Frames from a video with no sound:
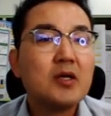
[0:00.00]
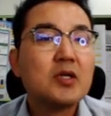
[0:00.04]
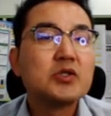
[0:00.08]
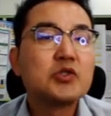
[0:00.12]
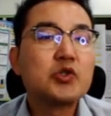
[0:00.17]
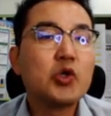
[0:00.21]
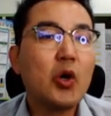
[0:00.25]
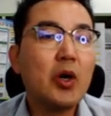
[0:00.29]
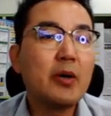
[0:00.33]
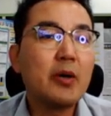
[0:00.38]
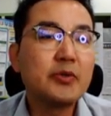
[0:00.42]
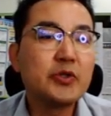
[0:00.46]

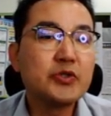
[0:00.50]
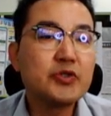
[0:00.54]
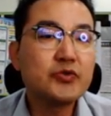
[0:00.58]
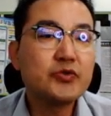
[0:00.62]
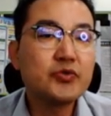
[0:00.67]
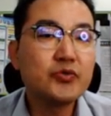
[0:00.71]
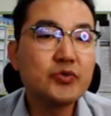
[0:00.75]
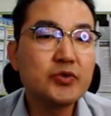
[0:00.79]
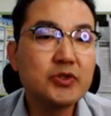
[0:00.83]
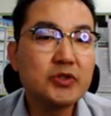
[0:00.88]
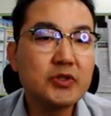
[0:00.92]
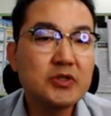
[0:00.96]
조합원
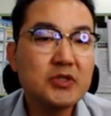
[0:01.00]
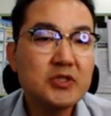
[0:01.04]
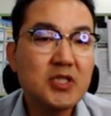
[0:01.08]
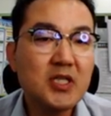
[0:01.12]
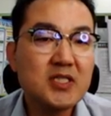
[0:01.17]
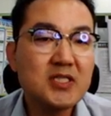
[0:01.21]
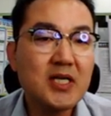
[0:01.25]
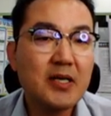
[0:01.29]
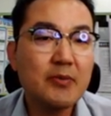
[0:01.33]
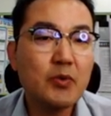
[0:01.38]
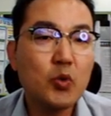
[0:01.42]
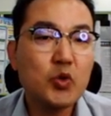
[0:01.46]
수는
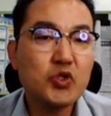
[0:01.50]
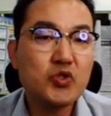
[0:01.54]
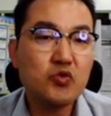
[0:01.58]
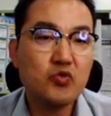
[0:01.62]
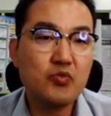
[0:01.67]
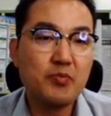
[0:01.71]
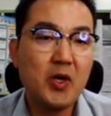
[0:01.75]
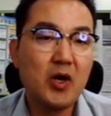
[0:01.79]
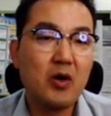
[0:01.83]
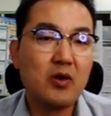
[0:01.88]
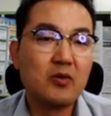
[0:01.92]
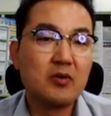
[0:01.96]

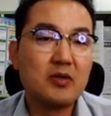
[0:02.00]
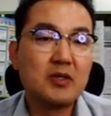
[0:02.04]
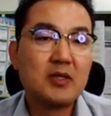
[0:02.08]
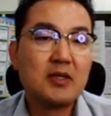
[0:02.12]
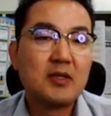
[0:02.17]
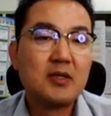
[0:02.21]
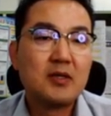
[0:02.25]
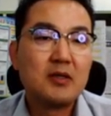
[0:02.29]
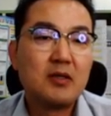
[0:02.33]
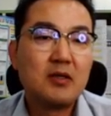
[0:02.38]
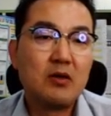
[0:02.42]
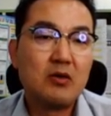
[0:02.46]
1,459명,
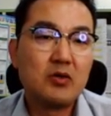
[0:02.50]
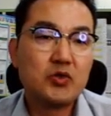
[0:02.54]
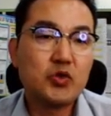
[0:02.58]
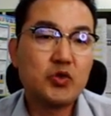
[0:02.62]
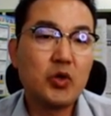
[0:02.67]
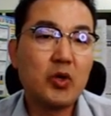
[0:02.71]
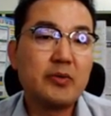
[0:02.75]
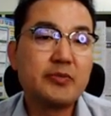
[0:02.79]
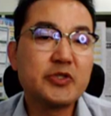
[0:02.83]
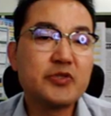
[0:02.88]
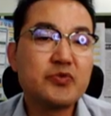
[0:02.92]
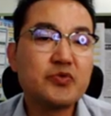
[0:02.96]
어,
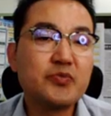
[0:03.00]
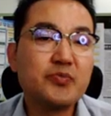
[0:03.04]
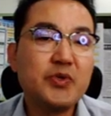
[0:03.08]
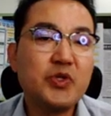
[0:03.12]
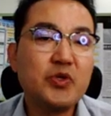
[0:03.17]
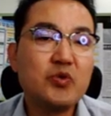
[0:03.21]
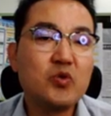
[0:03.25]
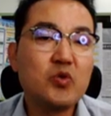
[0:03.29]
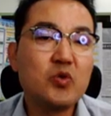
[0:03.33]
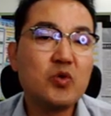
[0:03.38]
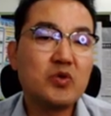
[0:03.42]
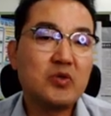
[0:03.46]
저합원 수
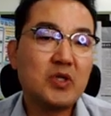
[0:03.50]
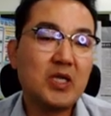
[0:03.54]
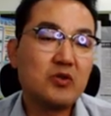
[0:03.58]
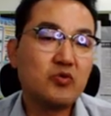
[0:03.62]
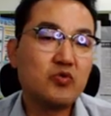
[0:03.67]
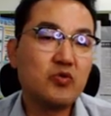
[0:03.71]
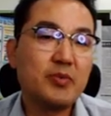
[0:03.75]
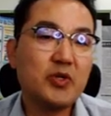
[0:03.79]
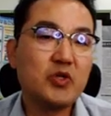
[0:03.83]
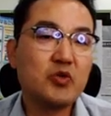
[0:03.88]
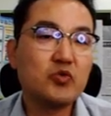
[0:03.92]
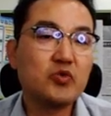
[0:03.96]
비율로 한
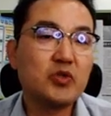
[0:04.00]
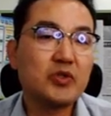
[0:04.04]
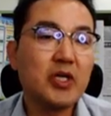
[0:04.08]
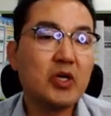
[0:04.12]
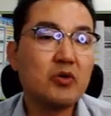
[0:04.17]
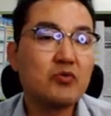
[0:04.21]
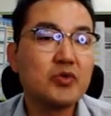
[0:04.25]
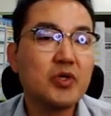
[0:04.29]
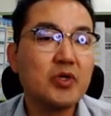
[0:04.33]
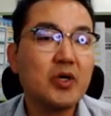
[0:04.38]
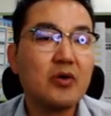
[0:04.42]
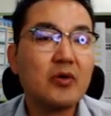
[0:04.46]
두 배 정도
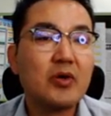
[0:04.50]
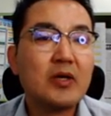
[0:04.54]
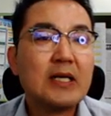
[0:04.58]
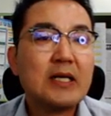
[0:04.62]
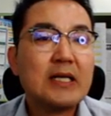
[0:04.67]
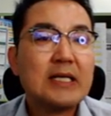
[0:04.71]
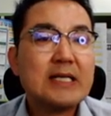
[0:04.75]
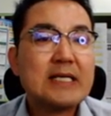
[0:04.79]
되고요.